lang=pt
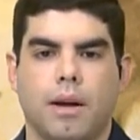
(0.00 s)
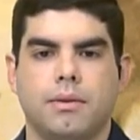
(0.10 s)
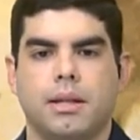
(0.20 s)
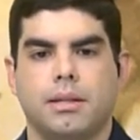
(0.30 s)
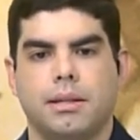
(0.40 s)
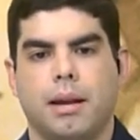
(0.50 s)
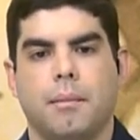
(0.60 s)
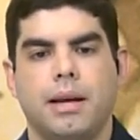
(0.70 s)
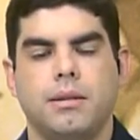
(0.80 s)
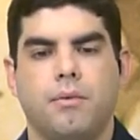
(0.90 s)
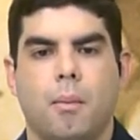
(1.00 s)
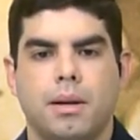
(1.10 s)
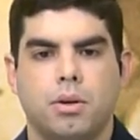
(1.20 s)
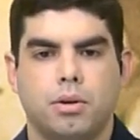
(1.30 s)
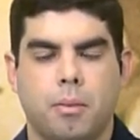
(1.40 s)
Lá você tem mais
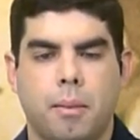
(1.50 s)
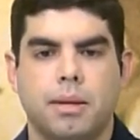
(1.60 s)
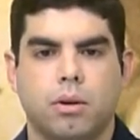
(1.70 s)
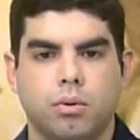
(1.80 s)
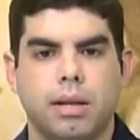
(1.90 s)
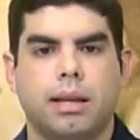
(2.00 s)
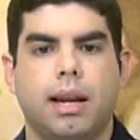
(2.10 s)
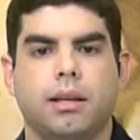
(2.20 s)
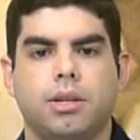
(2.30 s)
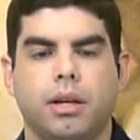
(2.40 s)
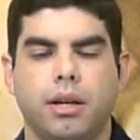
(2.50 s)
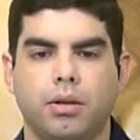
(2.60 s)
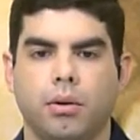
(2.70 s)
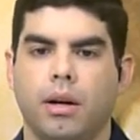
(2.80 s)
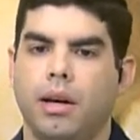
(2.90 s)
informações sobre a missão dos atletas de
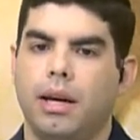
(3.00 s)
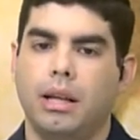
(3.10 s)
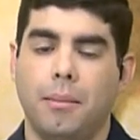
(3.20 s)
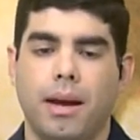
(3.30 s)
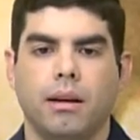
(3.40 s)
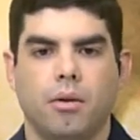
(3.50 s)
Cristo e também,